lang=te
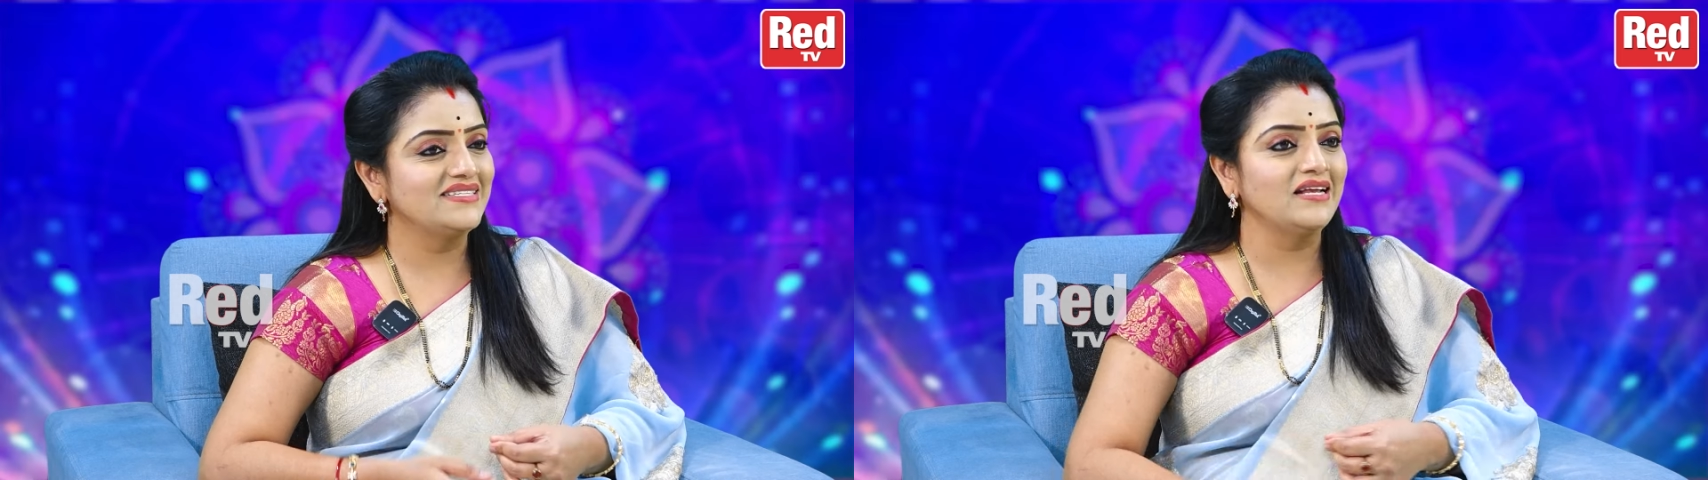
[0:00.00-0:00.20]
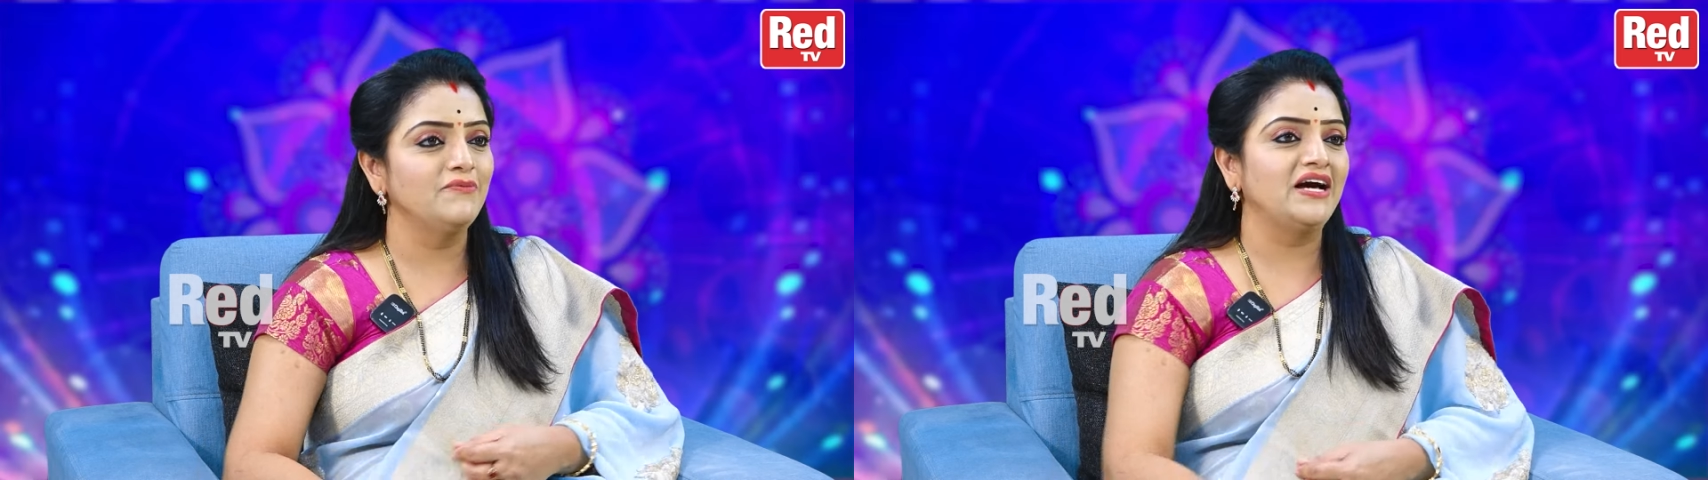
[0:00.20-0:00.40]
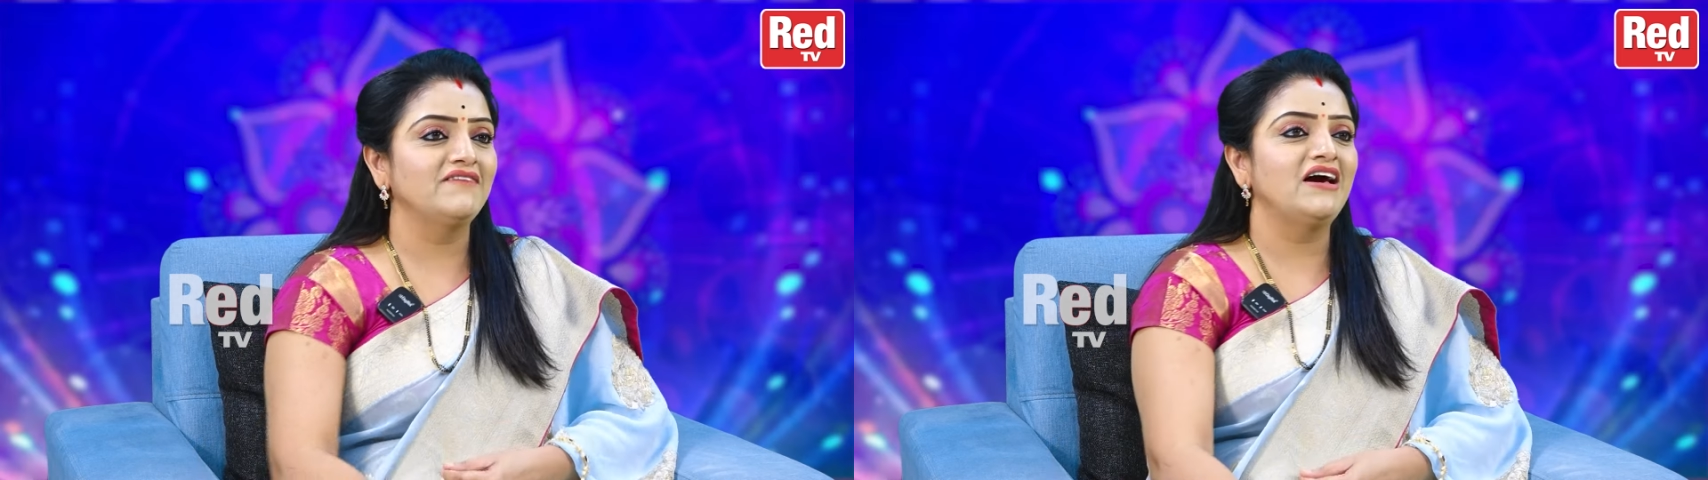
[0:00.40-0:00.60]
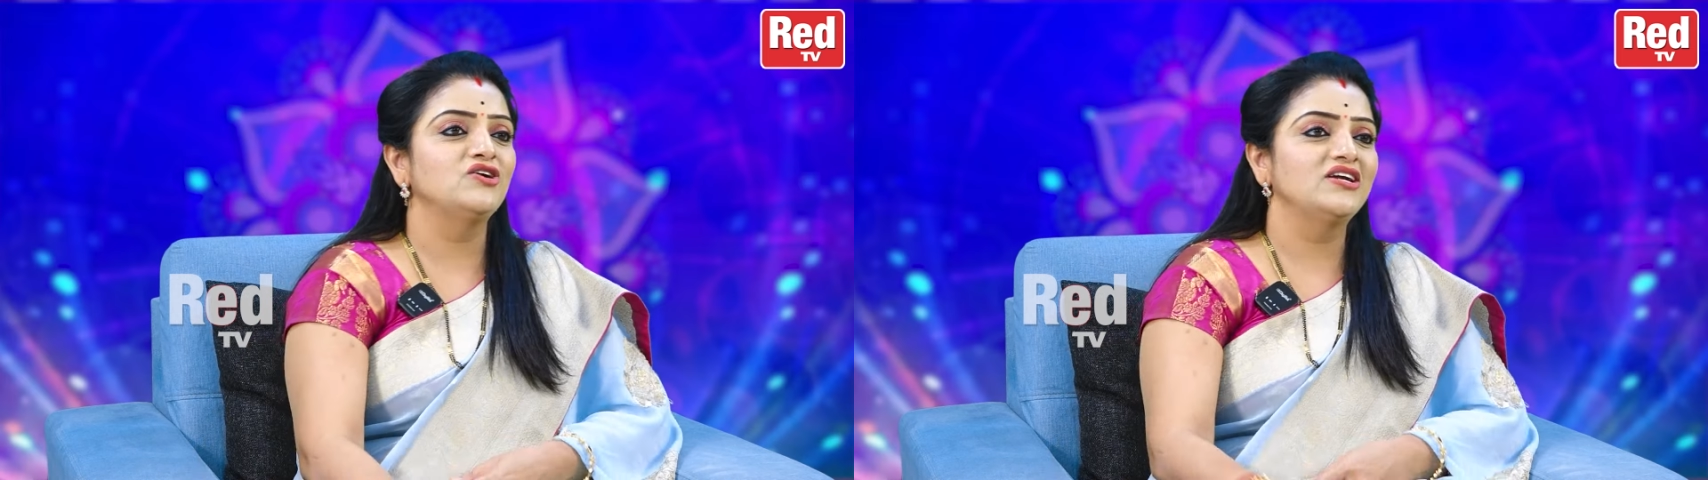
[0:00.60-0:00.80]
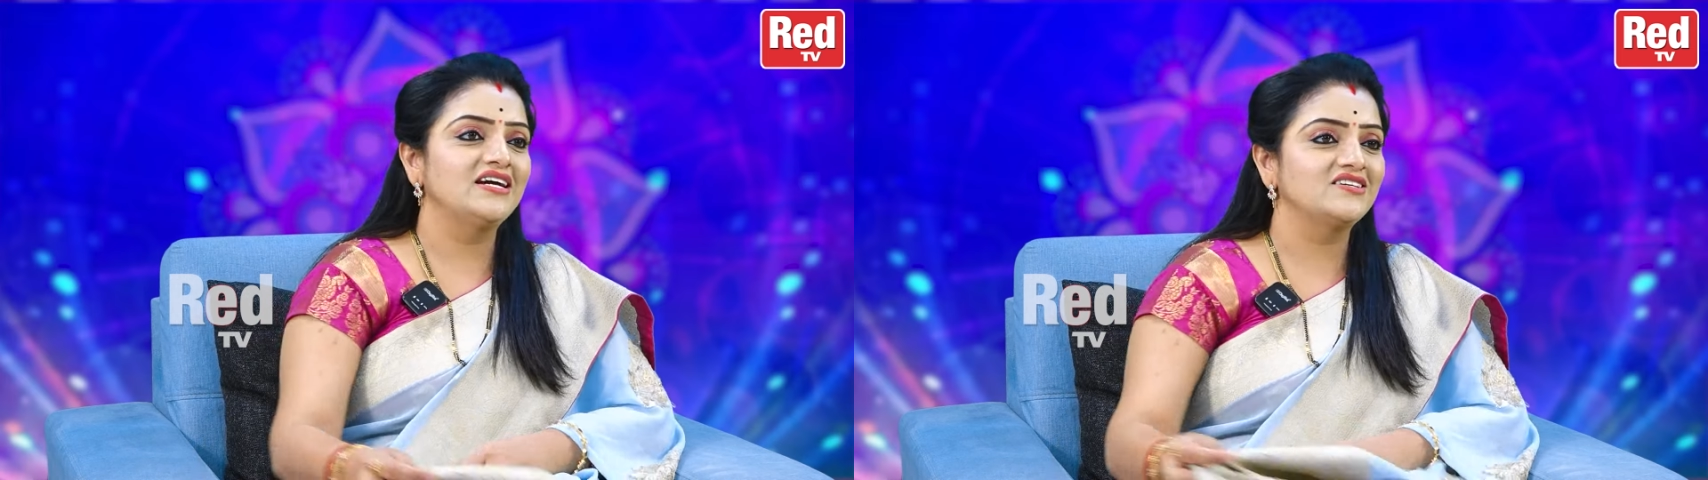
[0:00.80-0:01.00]
శని
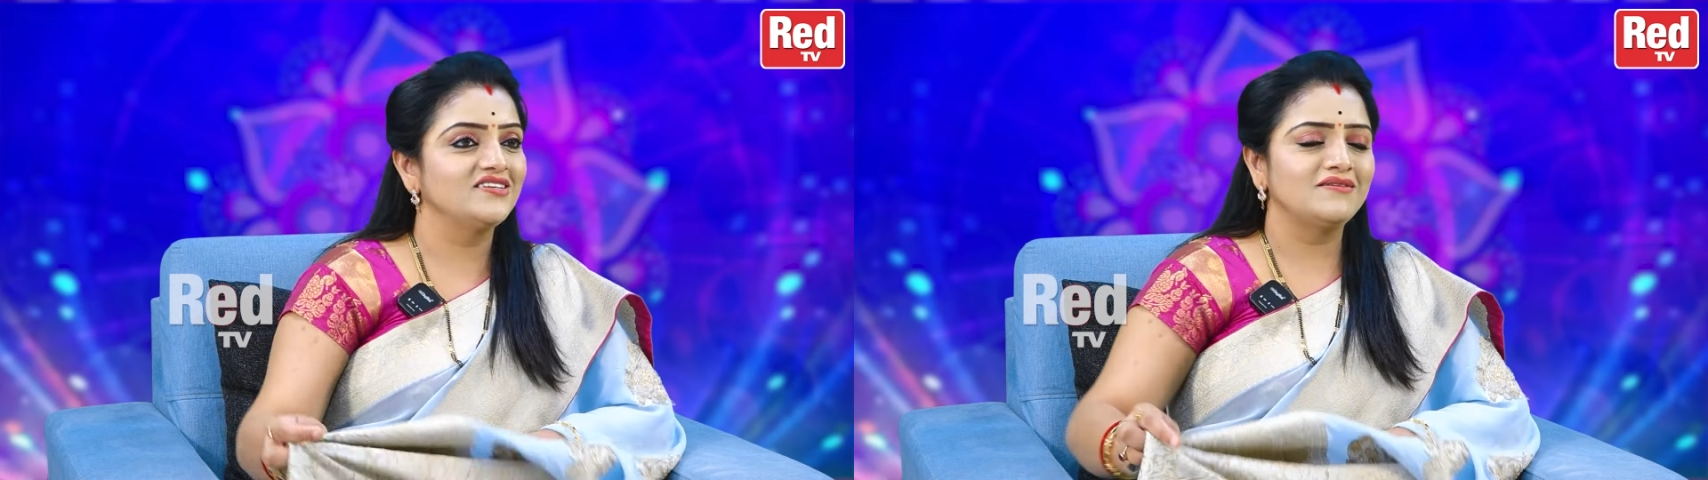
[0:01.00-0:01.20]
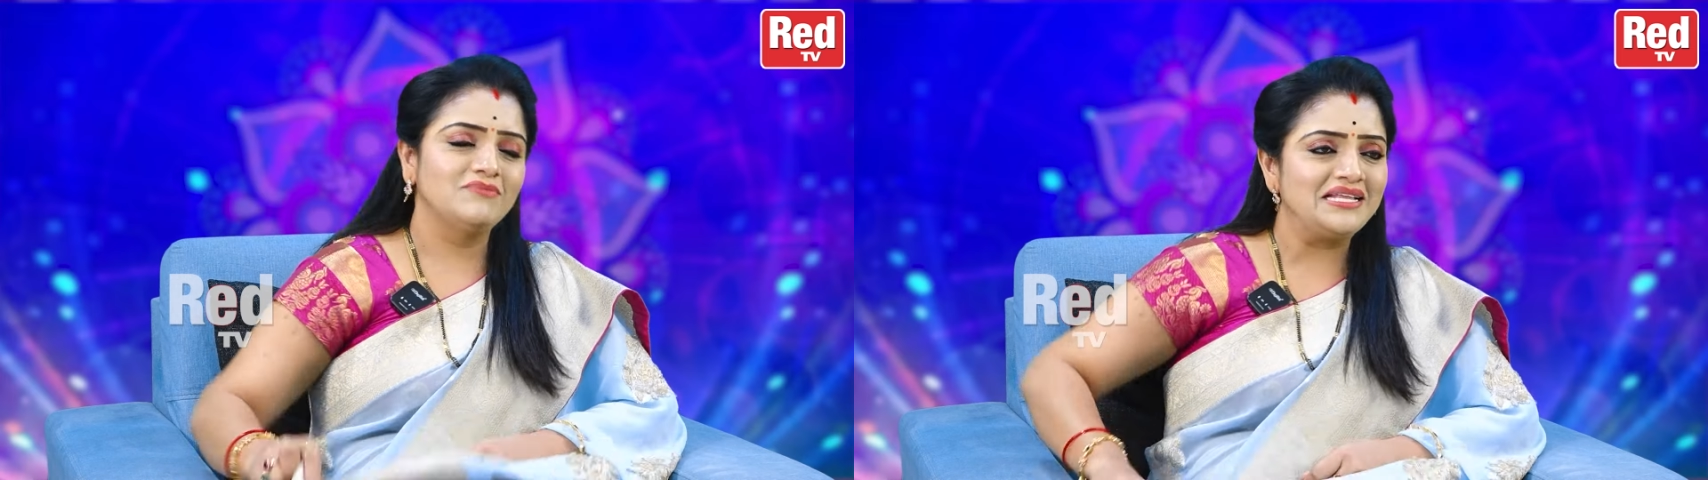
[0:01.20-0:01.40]
భగవానుడి నక్షత్రం